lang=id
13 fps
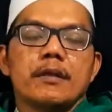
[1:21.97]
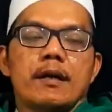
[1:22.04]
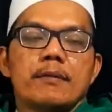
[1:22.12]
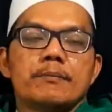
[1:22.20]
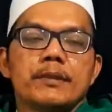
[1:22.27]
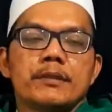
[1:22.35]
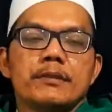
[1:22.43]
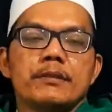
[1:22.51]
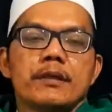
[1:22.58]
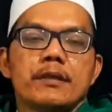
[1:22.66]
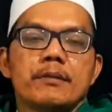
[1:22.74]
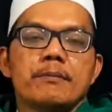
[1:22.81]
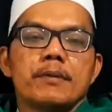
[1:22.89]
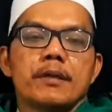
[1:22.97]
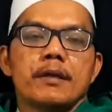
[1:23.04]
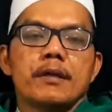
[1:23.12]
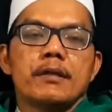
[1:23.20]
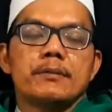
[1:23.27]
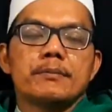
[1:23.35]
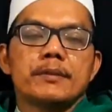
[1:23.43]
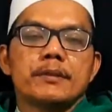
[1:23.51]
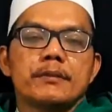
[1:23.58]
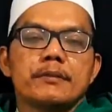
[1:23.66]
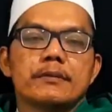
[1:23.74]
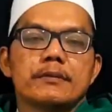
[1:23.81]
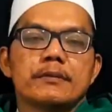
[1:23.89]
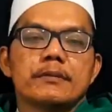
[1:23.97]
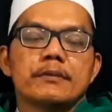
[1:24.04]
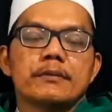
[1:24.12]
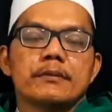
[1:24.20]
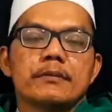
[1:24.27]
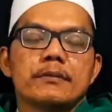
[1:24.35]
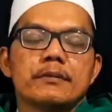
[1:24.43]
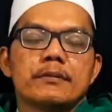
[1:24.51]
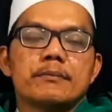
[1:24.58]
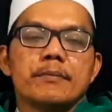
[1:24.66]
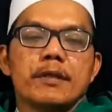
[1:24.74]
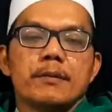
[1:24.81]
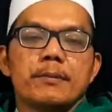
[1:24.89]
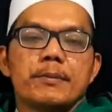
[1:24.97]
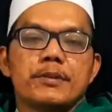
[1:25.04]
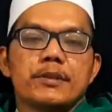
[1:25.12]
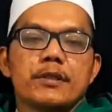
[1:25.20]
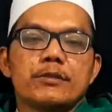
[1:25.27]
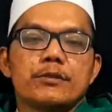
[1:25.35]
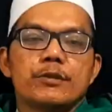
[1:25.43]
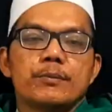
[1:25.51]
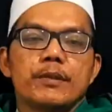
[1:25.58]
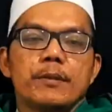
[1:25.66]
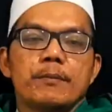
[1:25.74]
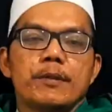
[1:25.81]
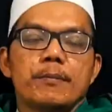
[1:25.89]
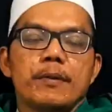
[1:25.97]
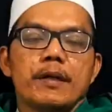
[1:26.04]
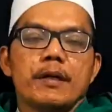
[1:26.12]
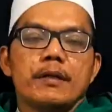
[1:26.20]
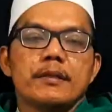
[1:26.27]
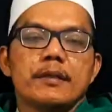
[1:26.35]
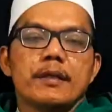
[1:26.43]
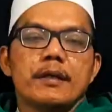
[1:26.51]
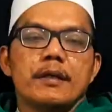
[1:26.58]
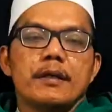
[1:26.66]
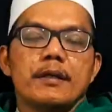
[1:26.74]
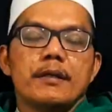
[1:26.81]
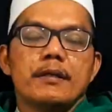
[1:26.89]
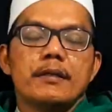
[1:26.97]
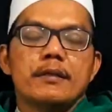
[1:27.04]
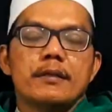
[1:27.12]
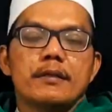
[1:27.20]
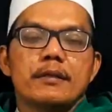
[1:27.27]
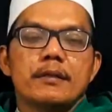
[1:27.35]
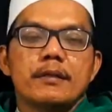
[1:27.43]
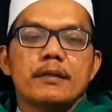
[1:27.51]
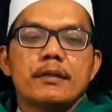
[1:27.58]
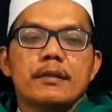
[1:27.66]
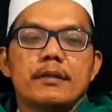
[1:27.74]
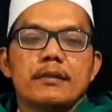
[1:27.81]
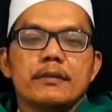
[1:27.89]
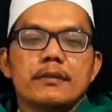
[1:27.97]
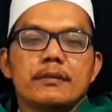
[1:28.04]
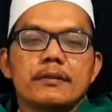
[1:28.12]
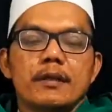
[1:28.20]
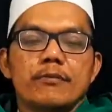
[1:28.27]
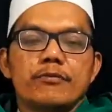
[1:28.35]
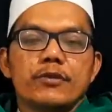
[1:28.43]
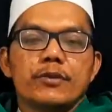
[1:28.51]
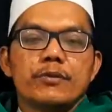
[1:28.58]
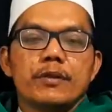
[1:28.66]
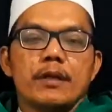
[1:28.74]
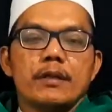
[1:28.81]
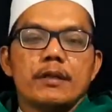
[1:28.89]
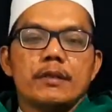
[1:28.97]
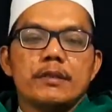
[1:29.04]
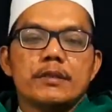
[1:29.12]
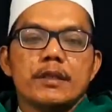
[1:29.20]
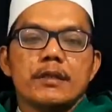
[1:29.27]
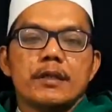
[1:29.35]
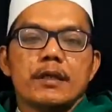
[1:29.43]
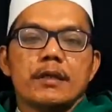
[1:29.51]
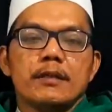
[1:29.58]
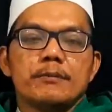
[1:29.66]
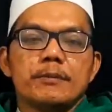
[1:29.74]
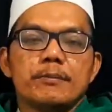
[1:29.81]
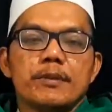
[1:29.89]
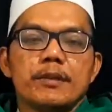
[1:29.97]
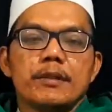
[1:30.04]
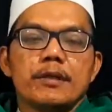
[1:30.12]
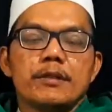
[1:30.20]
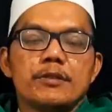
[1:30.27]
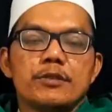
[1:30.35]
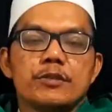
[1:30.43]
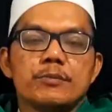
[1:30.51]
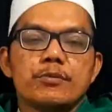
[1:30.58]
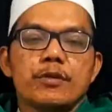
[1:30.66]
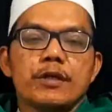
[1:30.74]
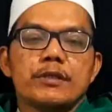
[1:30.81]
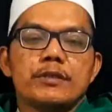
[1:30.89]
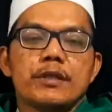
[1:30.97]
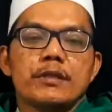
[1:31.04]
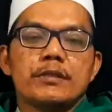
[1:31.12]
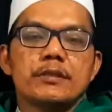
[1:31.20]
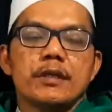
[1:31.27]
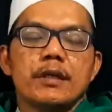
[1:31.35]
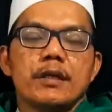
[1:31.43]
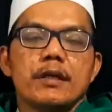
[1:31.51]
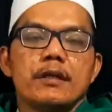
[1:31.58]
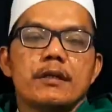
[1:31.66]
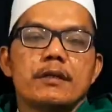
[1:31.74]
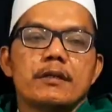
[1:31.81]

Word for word: amin ya rabbal alamin para pemirsa youtube yang berbahagia dalam video kali ini saya akan memberikan sebuah ijazah